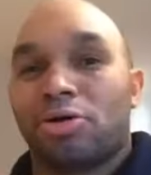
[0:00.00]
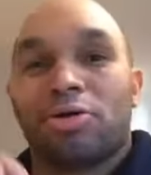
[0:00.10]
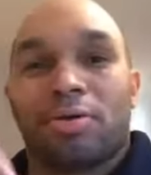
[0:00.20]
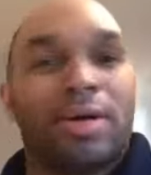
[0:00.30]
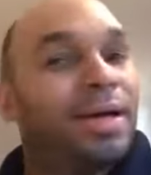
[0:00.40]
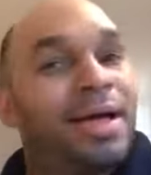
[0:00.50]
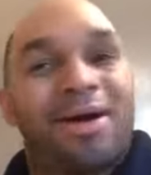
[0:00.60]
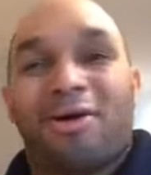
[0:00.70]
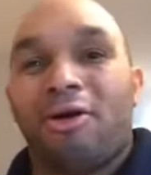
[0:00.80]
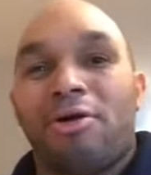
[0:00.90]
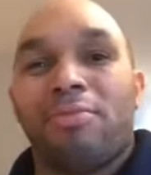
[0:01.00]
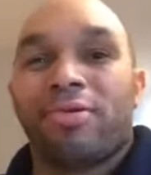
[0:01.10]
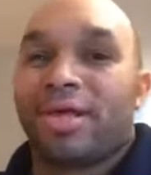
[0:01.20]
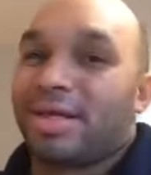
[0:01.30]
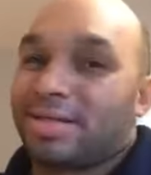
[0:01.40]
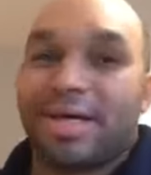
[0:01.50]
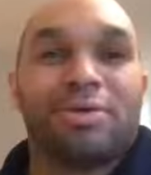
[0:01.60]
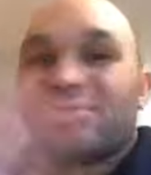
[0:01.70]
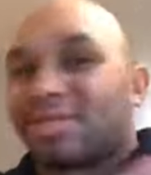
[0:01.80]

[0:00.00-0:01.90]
todo cómo desde cero.